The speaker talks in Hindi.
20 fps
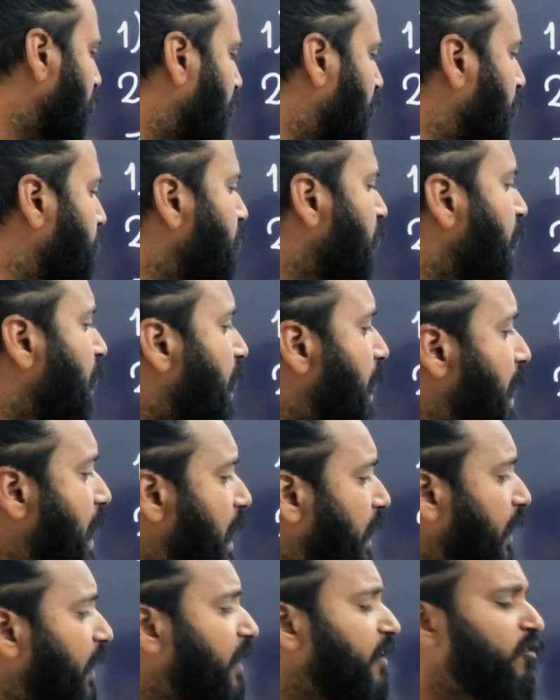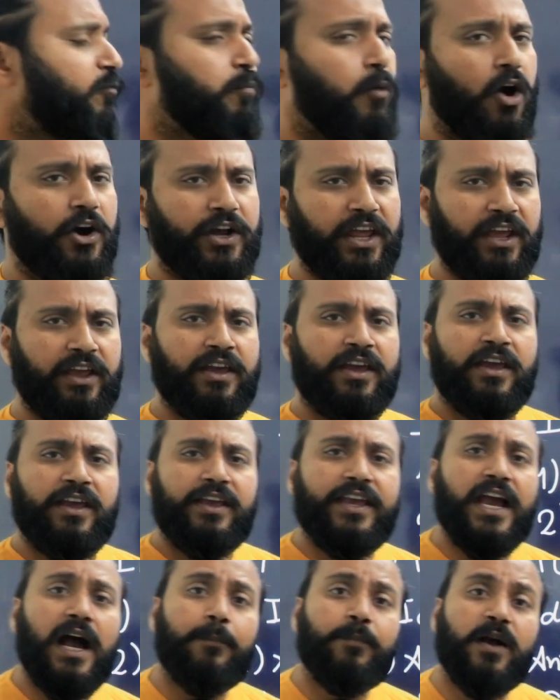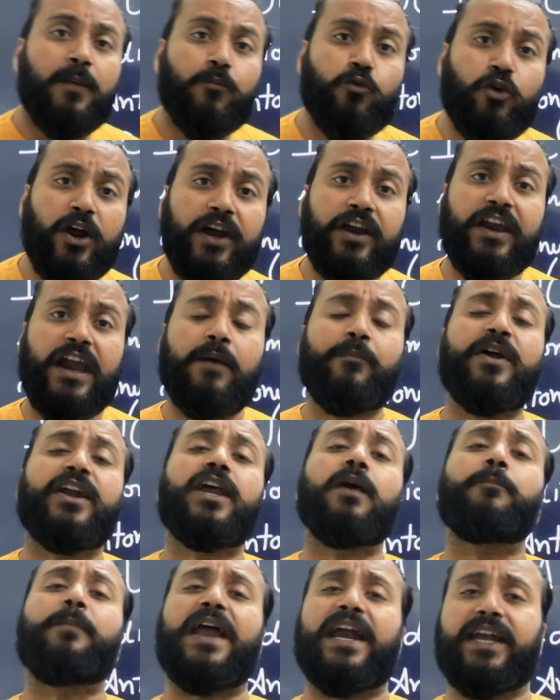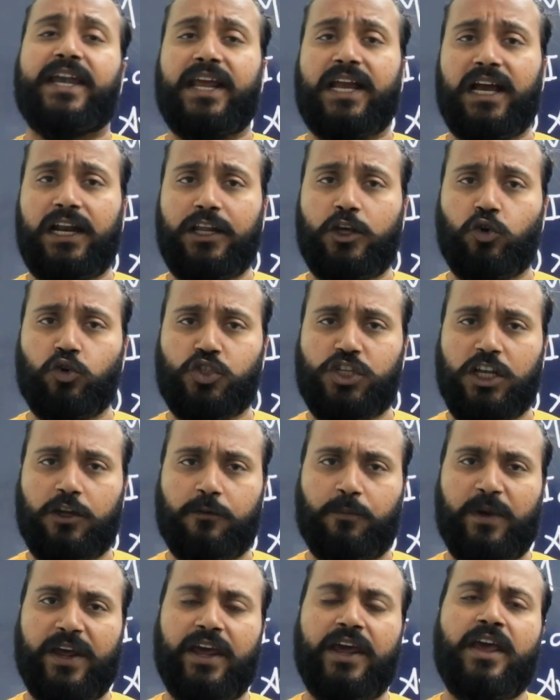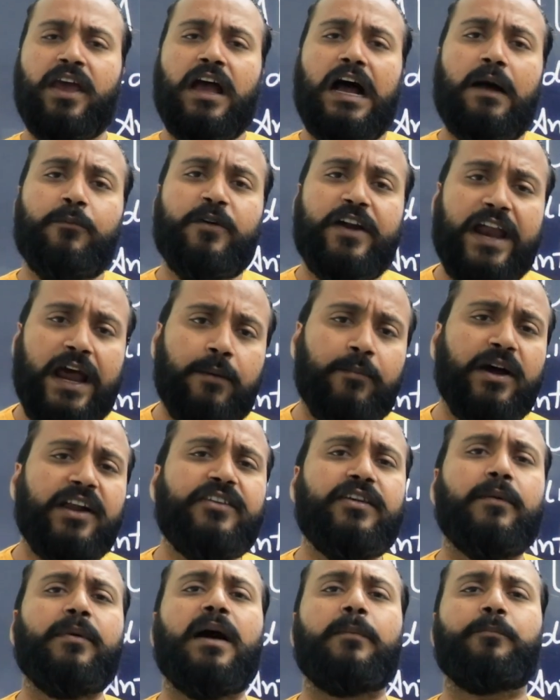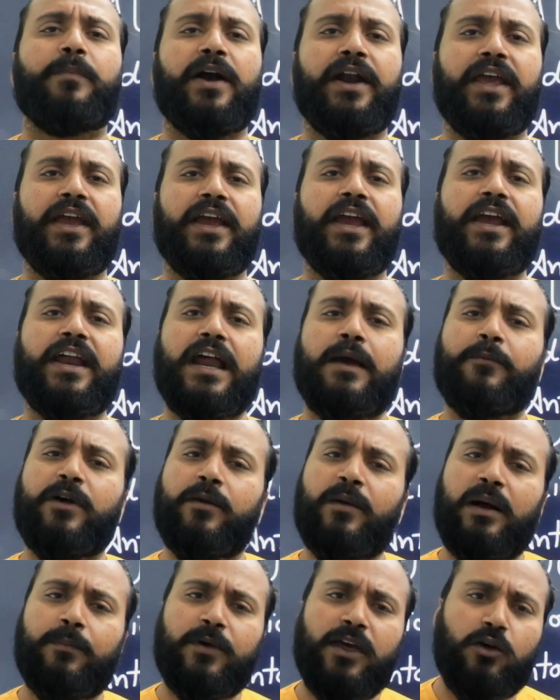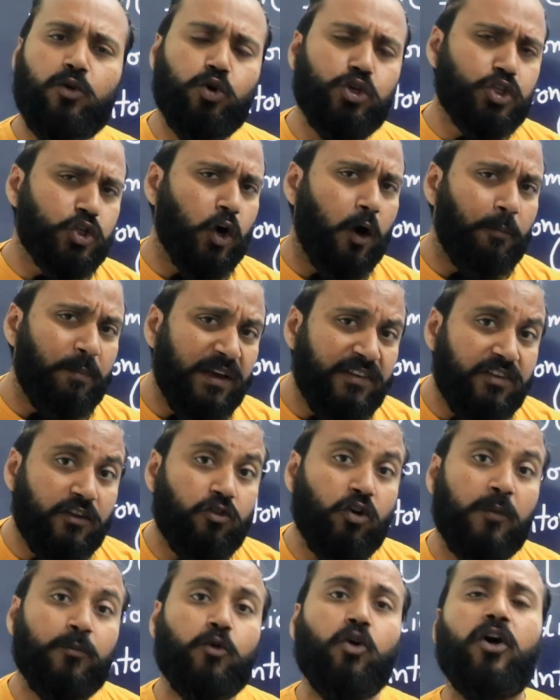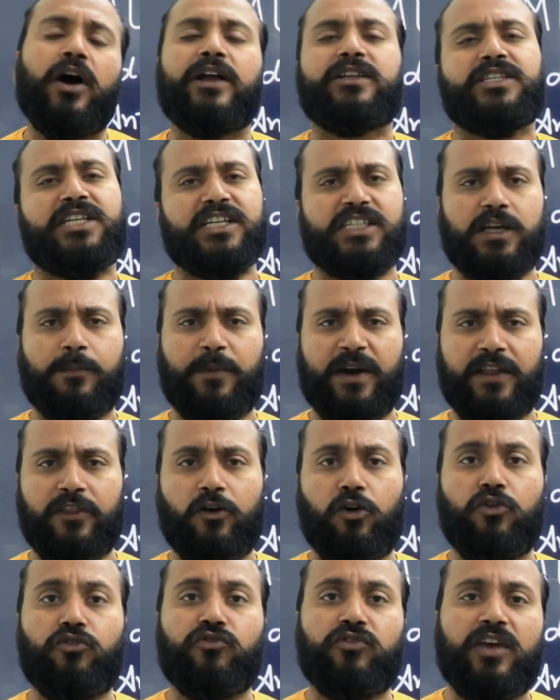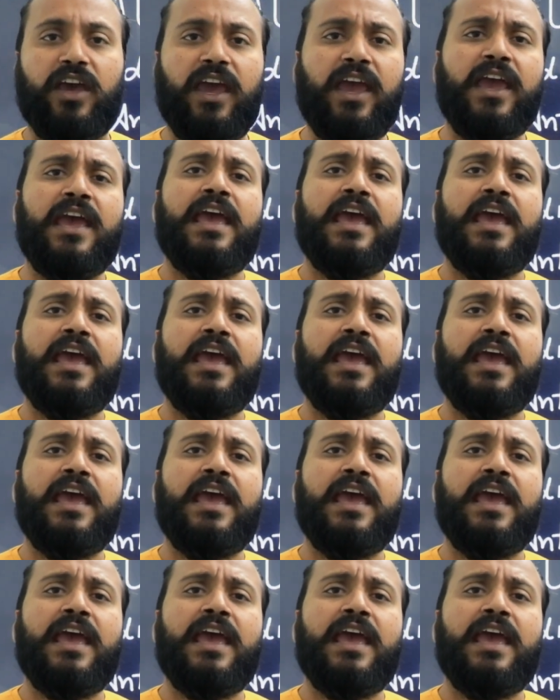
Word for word: अब एरर स्पॉटिंग ये आपका पूरा ग्रामर के प्रैक्टिकल यूसेज पे अब ग्रामर जब आप पढ़ेंगे ग्रामर में आपके कुछ टॉपिक्स हैं जो आपको अच्छे से पढ़ने और उसके